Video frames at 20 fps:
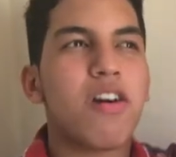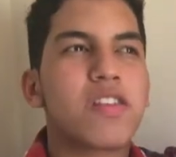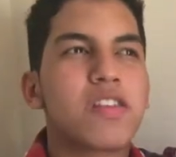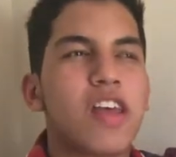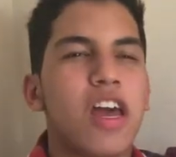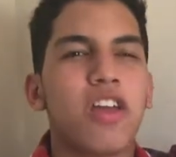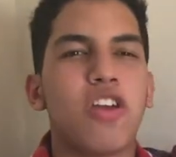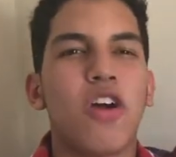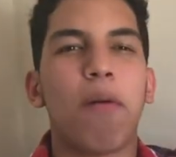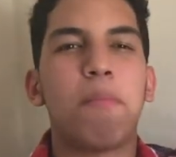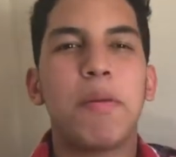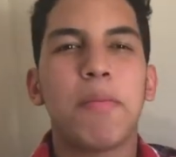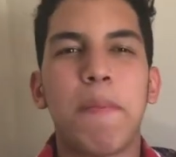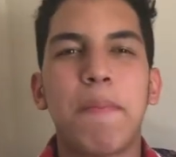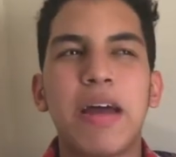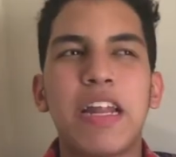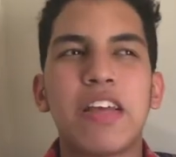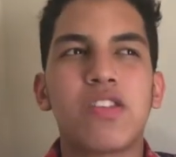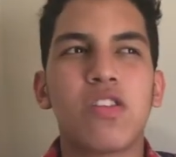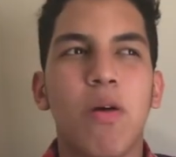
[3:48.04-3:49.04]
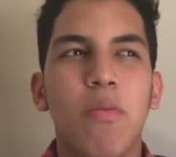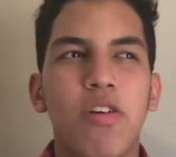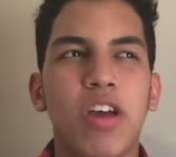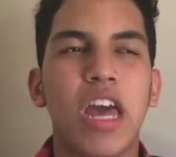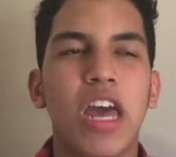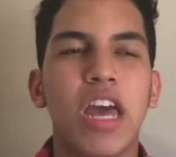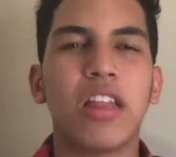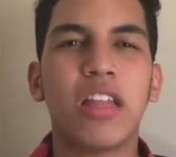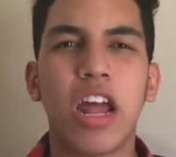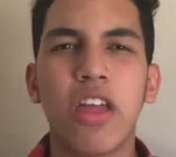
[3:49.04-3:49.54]
o sea, yo a mí me pareció muy
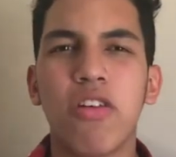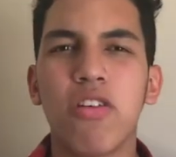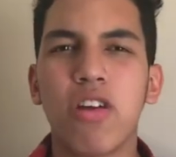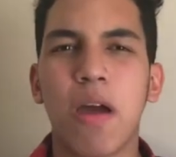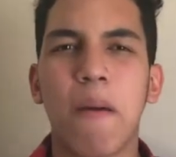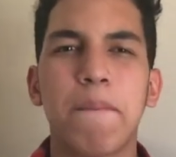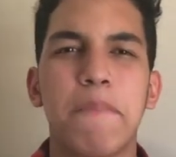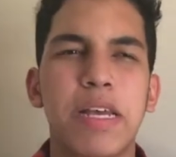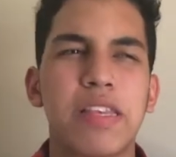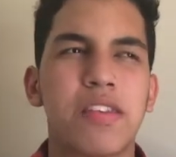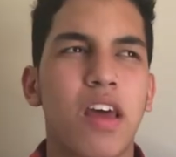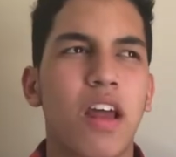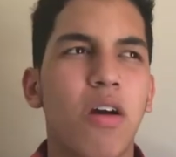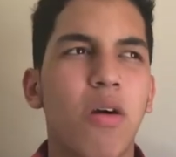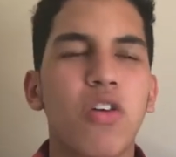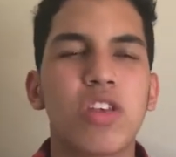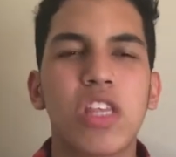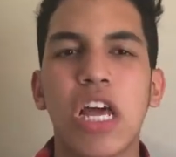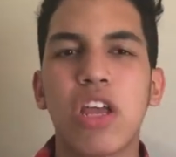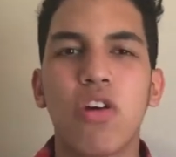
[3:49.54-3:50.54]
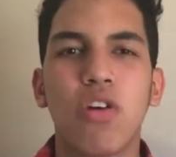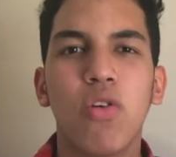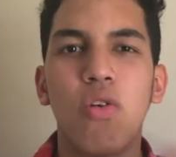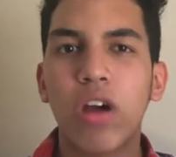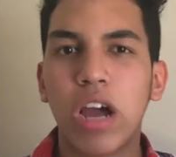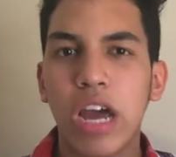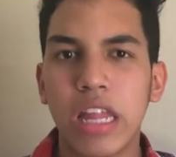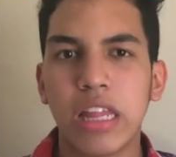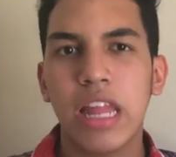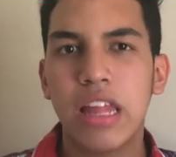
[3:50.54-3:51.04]
extraño que empezar, o sea, yo
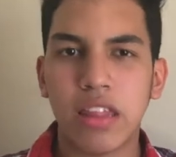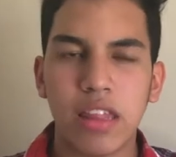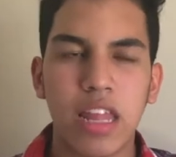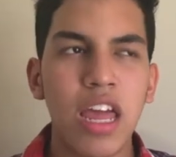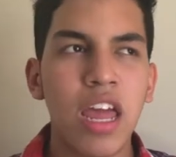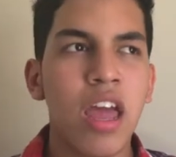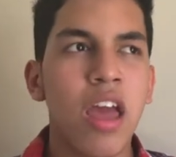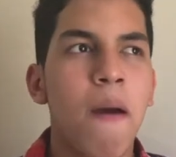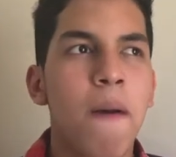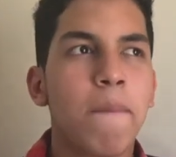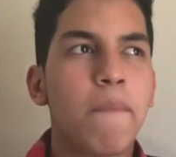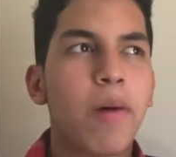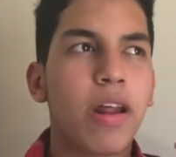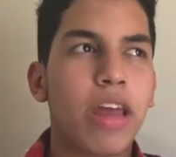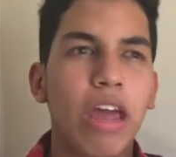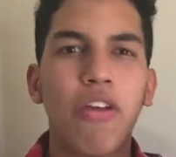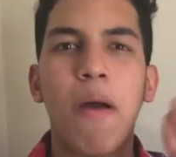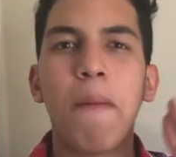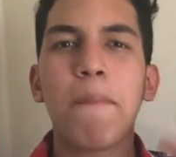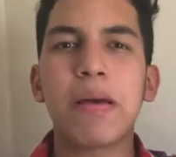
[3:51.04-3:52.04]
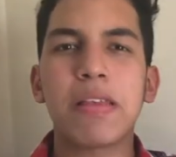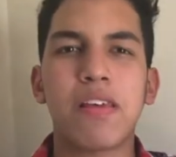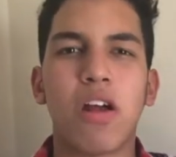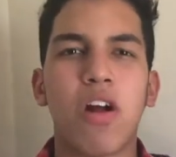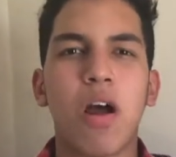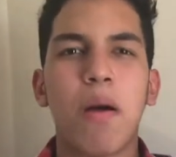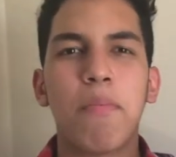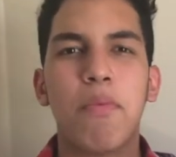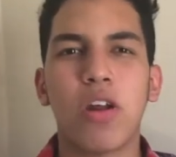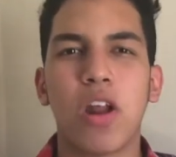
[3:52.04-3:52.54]
nunca entendí porque ellos
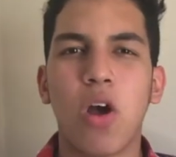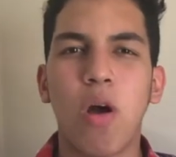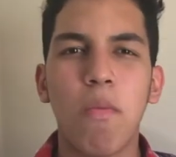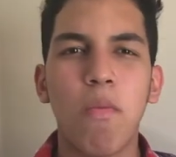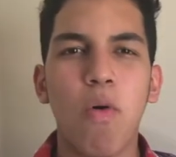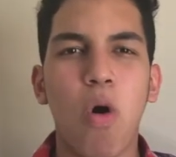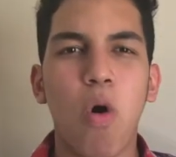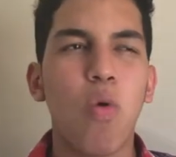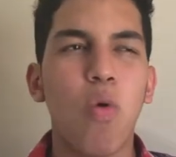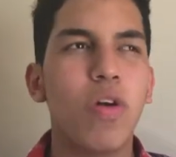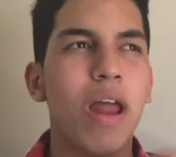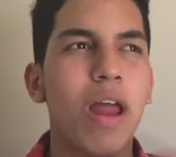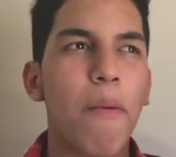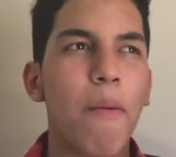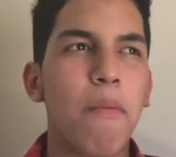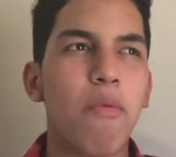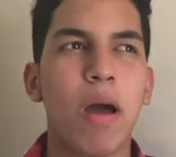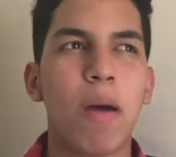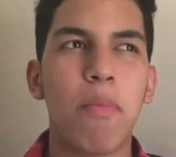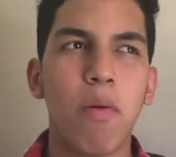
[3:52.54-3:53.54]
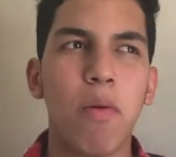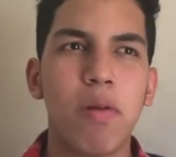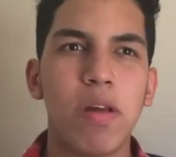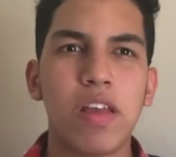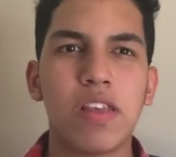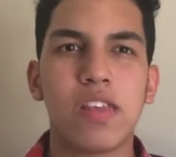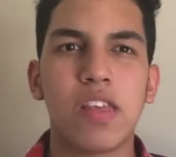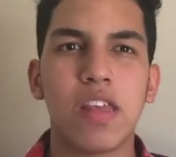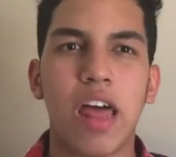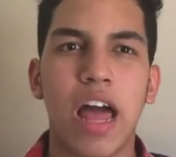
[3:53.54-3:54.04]
empezaron a poner como una, una
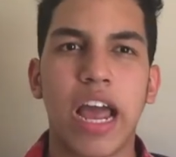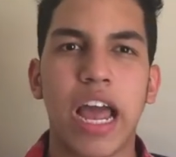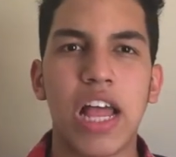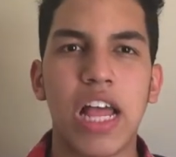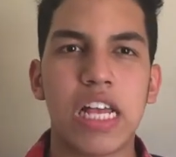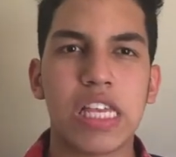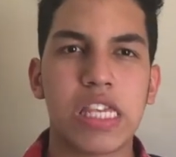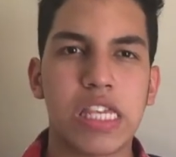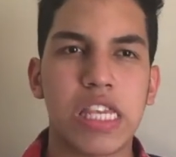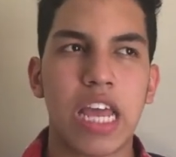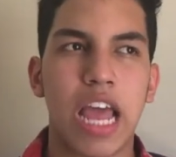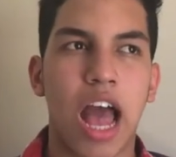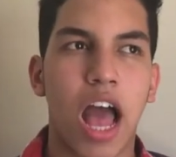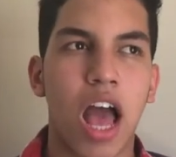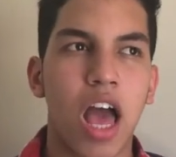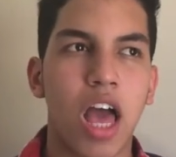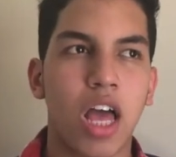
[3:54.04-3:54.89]
publicidad que decía.